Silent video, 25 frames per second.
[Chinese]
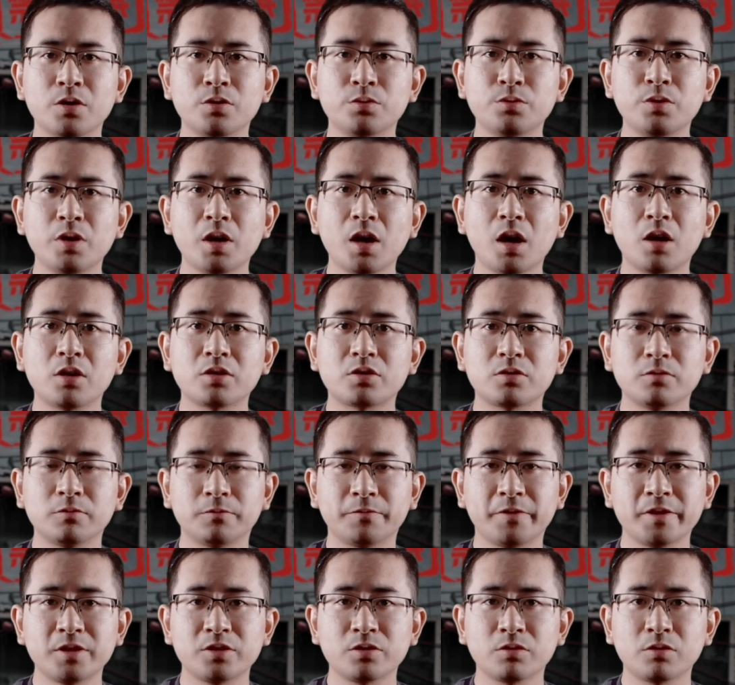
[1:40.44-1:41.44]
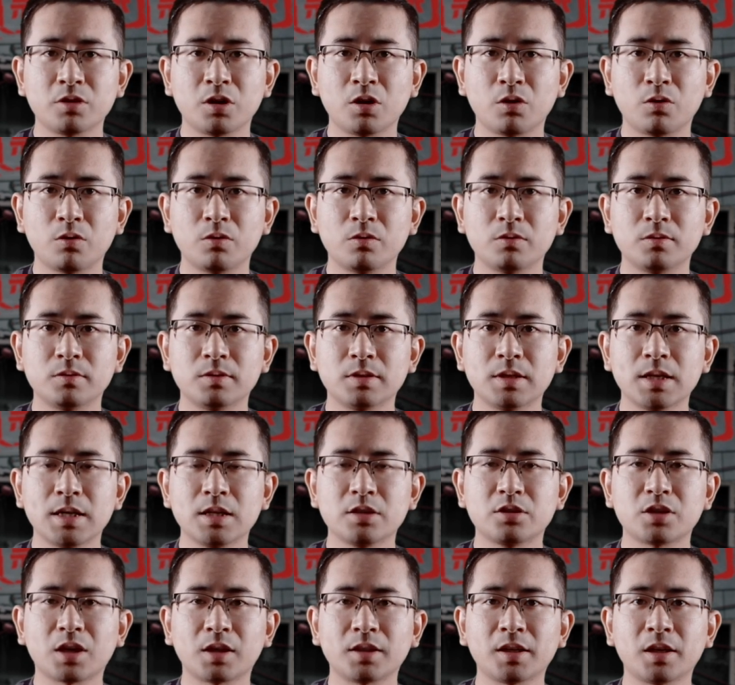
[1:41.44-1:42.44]
约25分钟后，
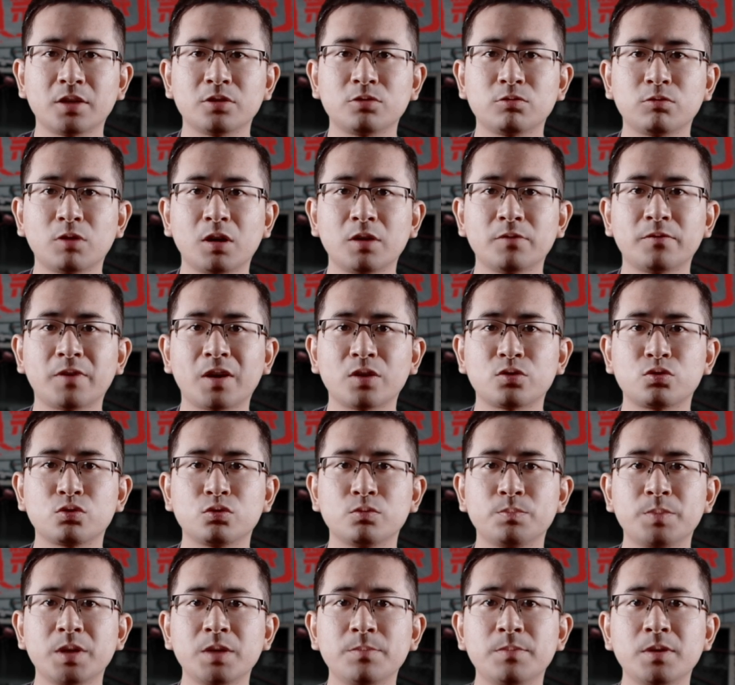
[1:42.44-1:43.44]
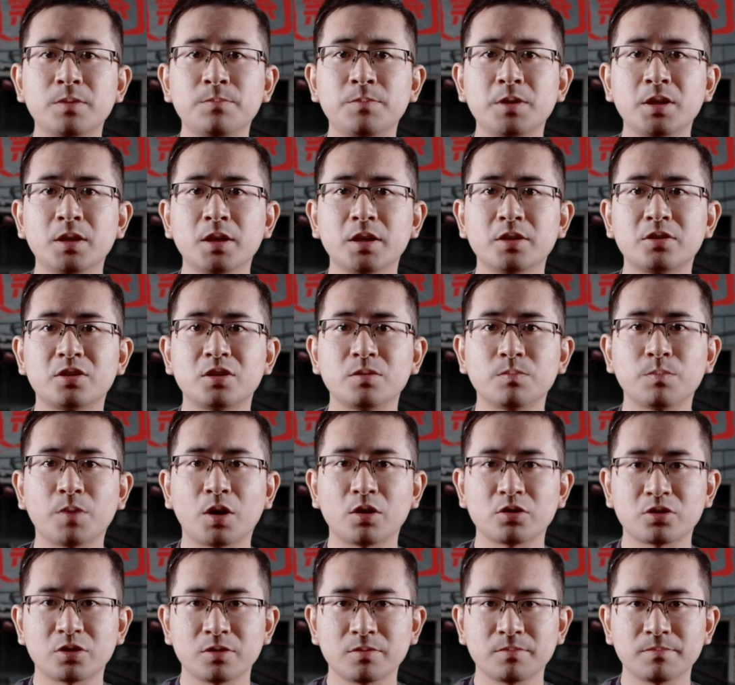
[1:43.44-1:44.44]
炸弹突然发出“哔哔哔”的警
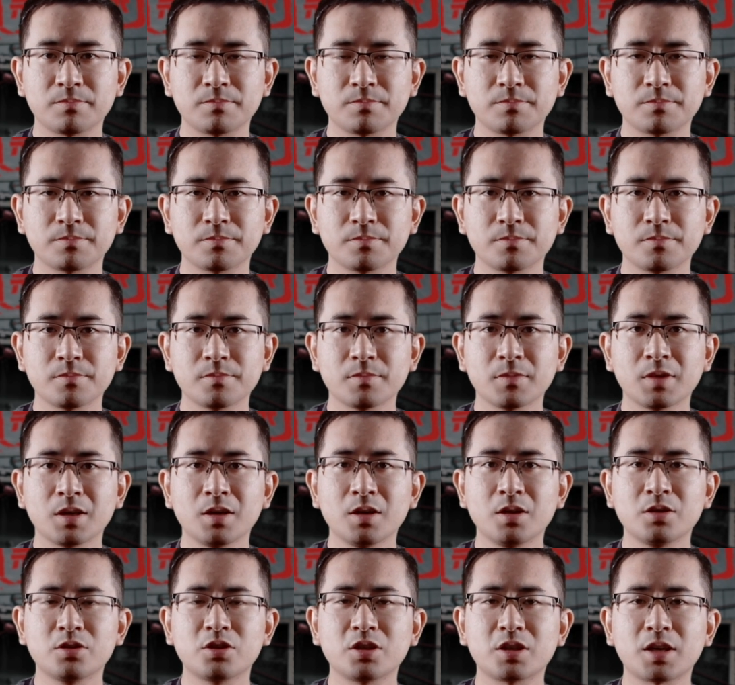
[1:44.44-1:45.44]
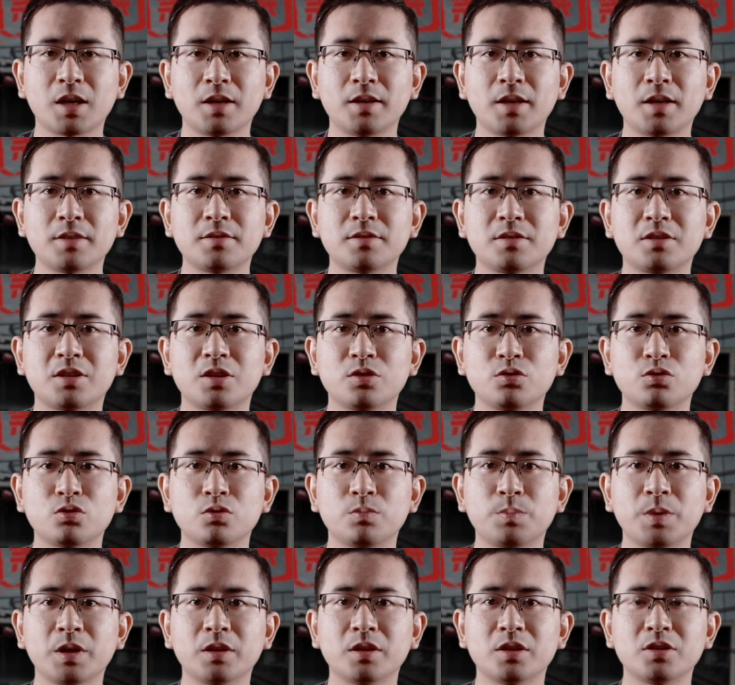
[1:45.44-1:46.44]
报声，这下男子情绪
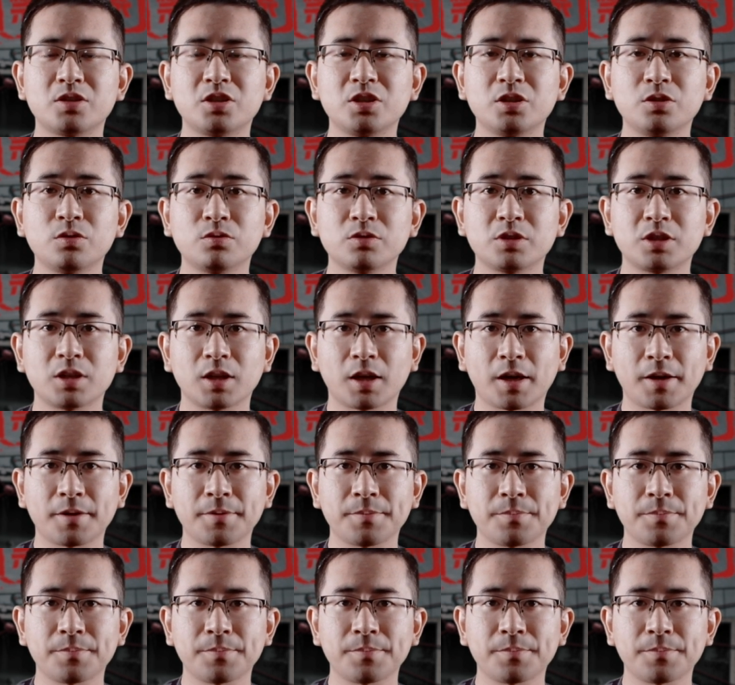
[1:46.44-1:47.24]
变得激动起来，